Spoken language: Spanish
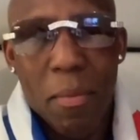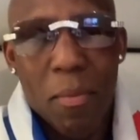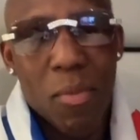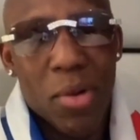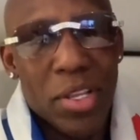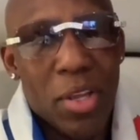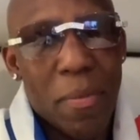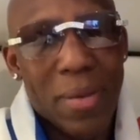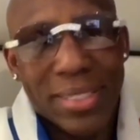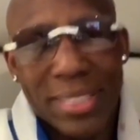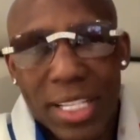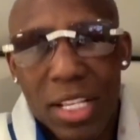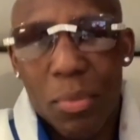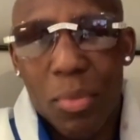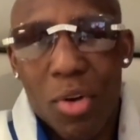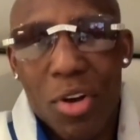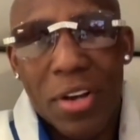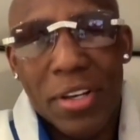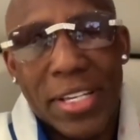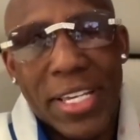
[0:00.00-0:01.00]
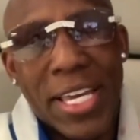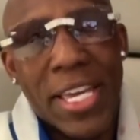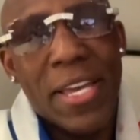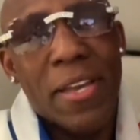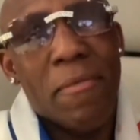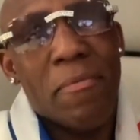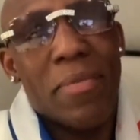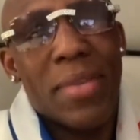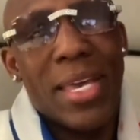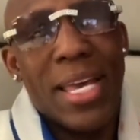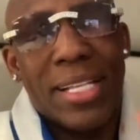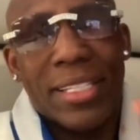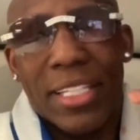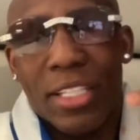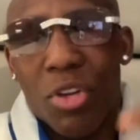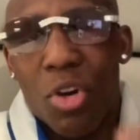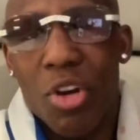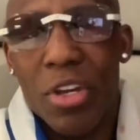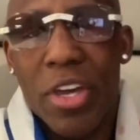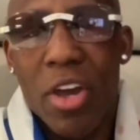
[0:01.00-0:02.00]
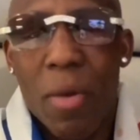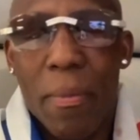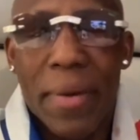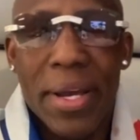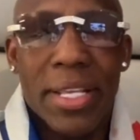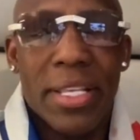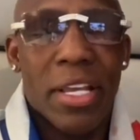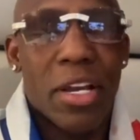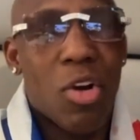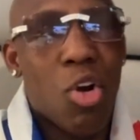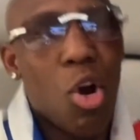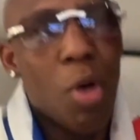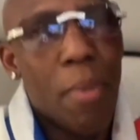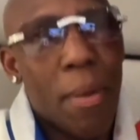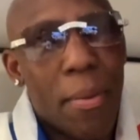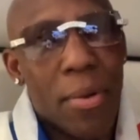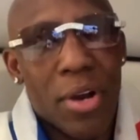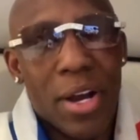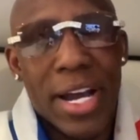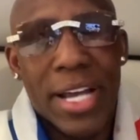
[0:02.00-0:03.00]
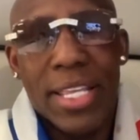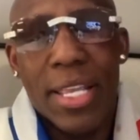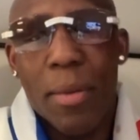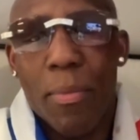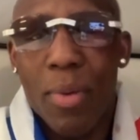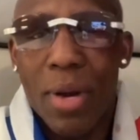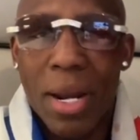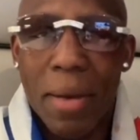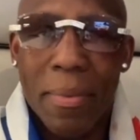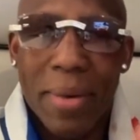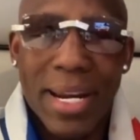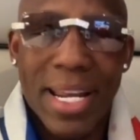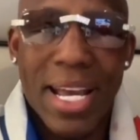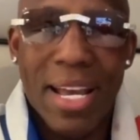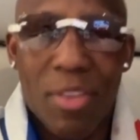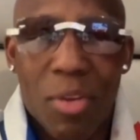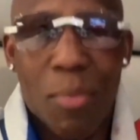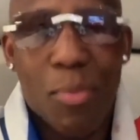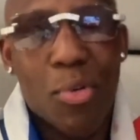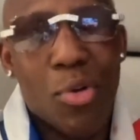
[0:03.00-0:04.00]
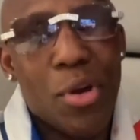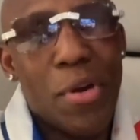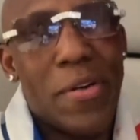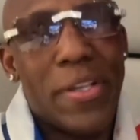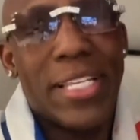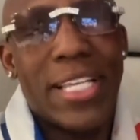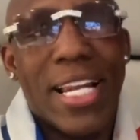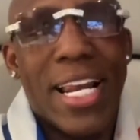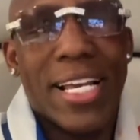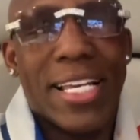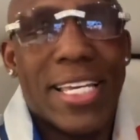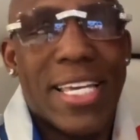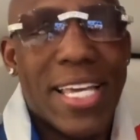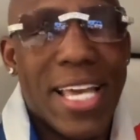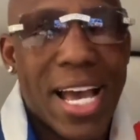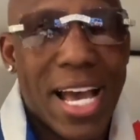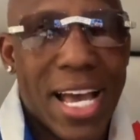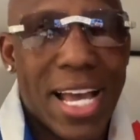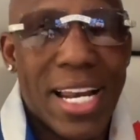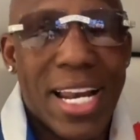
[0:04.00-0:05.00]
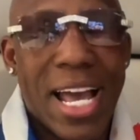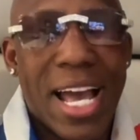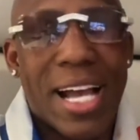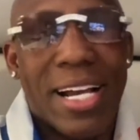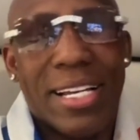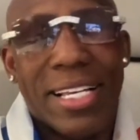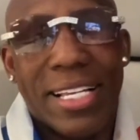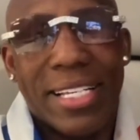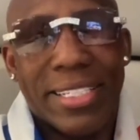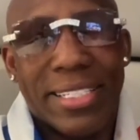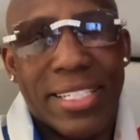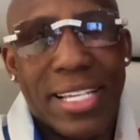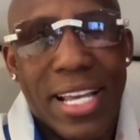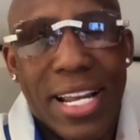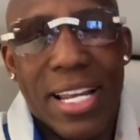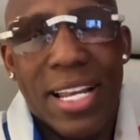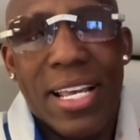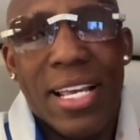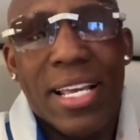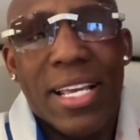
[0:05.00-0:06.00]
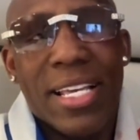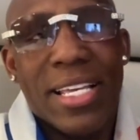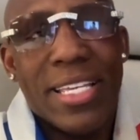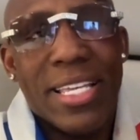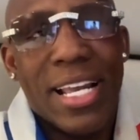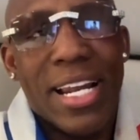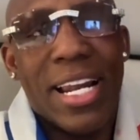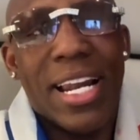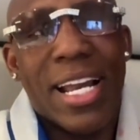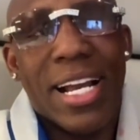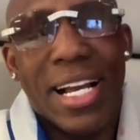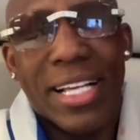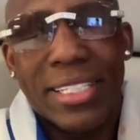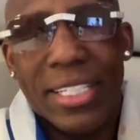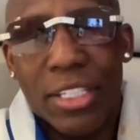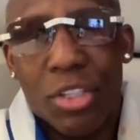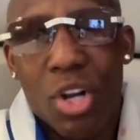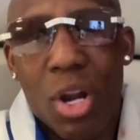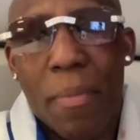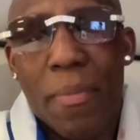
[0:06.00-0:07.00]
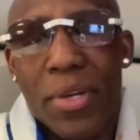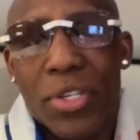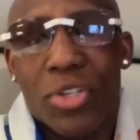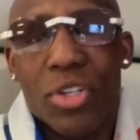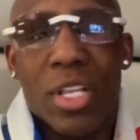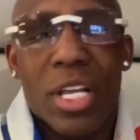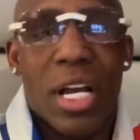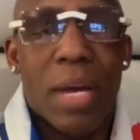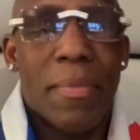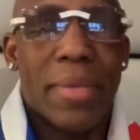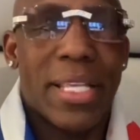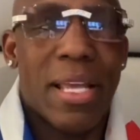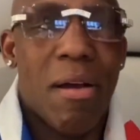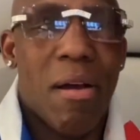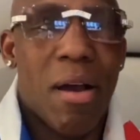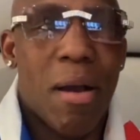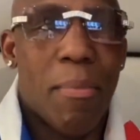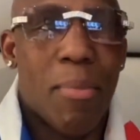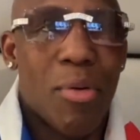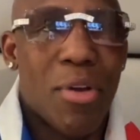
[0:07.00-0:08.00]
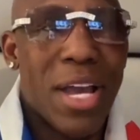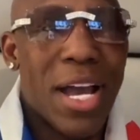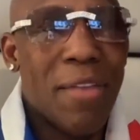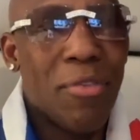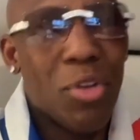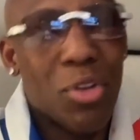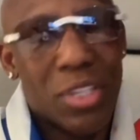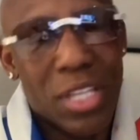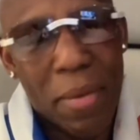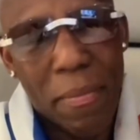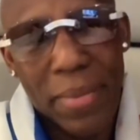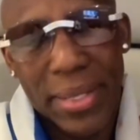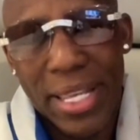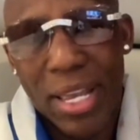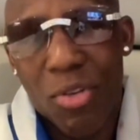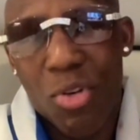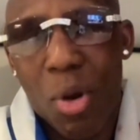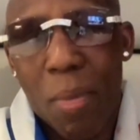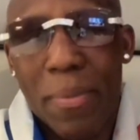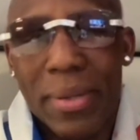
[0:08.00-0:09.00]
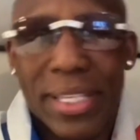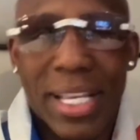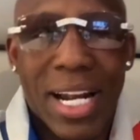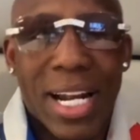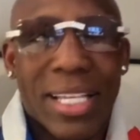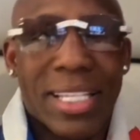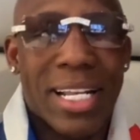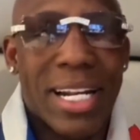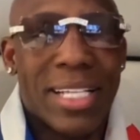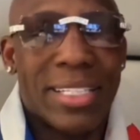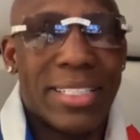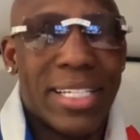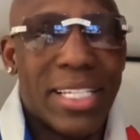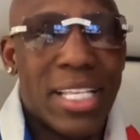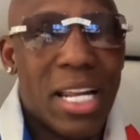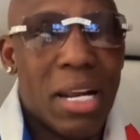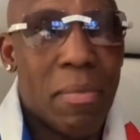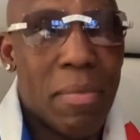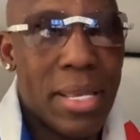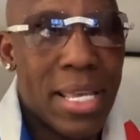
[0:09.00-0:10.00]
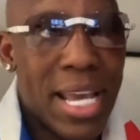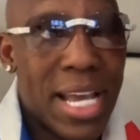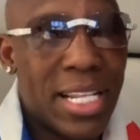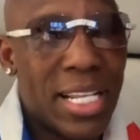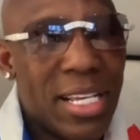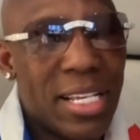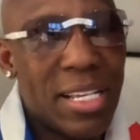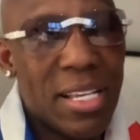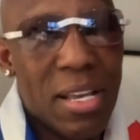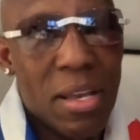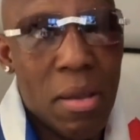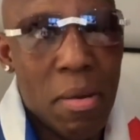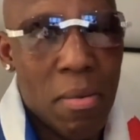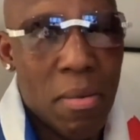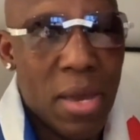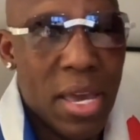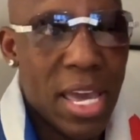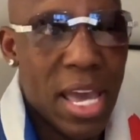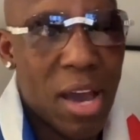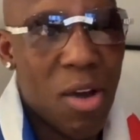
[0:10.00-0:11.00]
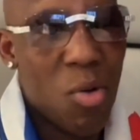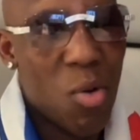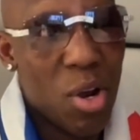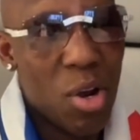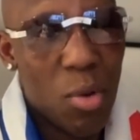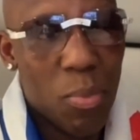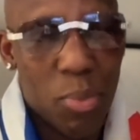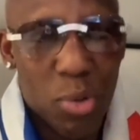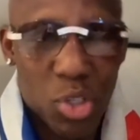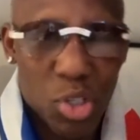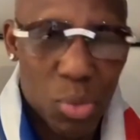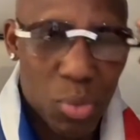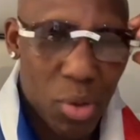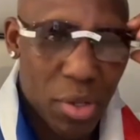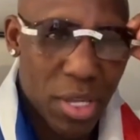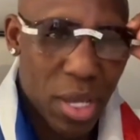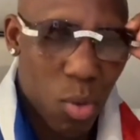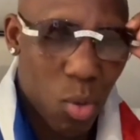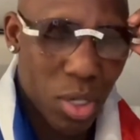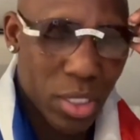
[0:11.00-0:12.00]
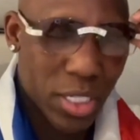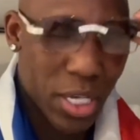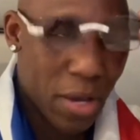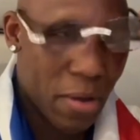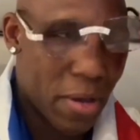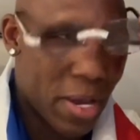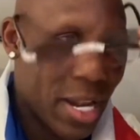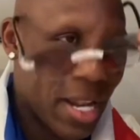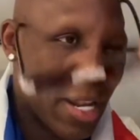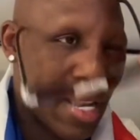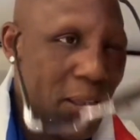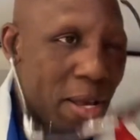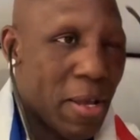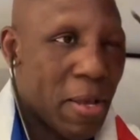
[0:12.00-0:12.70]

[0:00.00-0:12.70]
Bueno, pasando por aquí, eh, ante todo quiero pedir disculpas porque después de la pelea no pude venir aquí a, agradecer y darle las gracias a todas las personas que me estaban apoyando. Terminé en un hospital hasta las 6 de la mañana y eh, ahora en los próximos días voy a saber